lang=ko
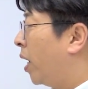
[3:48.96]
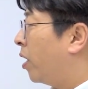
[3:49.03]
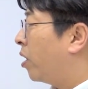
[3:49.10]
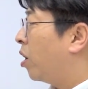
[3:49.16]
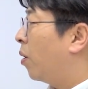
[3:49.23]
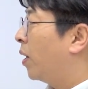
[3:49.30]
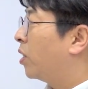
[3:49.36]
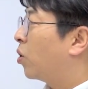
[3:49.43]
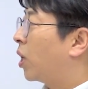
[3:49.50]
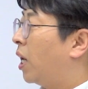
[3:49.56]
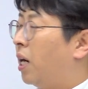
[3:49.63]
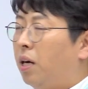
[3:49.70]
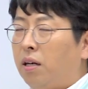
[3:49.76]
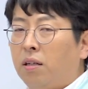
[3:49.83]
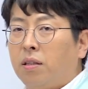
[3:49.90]
할였게
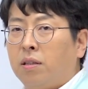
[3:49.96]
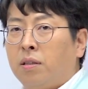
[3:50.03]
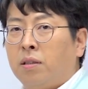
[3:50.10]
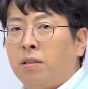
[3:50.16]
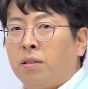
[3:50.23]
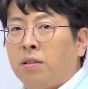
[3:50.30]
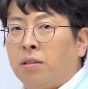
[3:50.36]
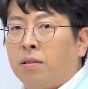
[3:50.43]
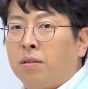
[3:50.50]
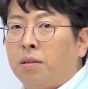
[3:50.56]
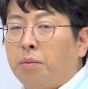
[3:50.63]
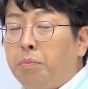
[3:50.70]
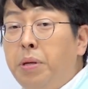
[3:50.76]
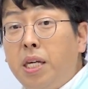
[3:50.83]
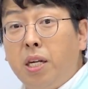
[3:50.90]
왔노라.
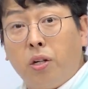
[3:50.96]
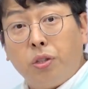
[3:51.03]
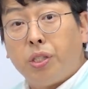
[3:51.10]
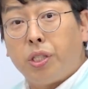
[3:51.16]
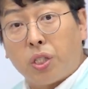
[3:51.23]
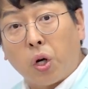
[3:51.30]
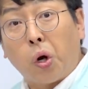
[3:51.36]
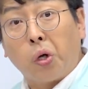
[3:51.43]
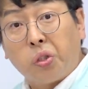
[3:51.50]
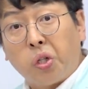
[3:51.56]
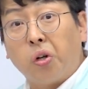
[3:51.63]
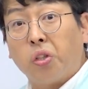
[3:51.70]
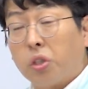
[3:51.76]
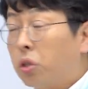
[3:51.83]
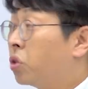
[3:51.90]
비현실적,
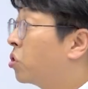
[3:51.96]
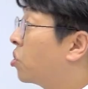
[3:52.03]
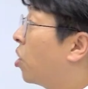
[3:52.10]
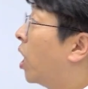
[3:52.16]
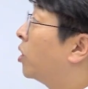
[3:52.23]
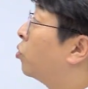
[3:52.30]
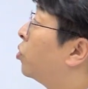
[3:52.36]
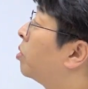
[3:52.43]
정기적 특성 가지고